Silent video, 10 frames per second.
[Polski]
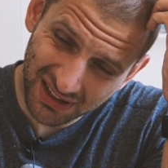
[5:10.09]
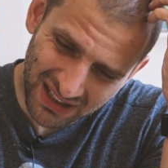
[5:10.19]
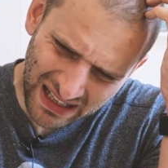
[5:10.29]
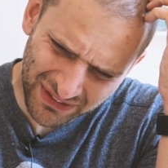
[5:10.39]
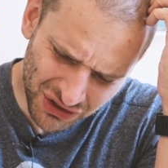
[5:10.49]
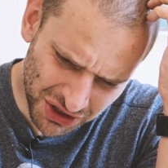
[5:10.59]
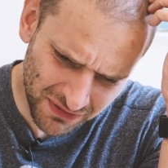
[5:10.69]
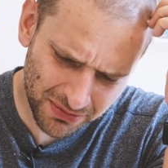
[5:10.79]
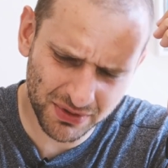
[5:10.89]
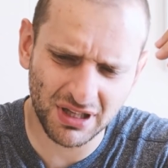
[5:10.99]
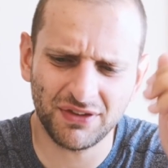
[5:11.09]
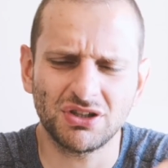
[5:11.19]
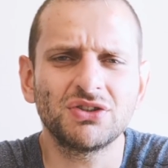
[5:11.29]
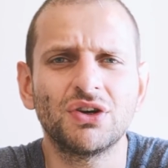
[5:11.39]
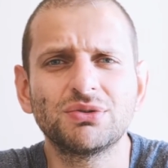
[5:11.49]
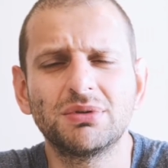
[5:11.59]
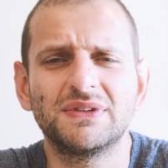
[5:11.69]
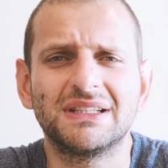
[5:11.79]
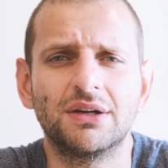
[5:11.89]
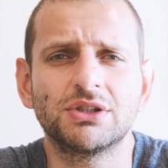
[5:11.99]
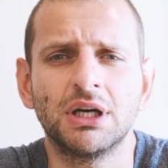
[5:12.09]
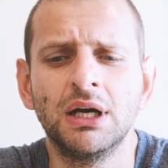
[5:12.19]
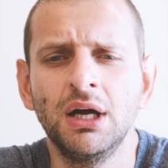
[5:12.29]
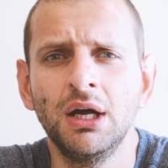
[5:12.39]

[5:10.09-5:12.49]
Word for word: Dla większości, dla większości osób to wystarcza.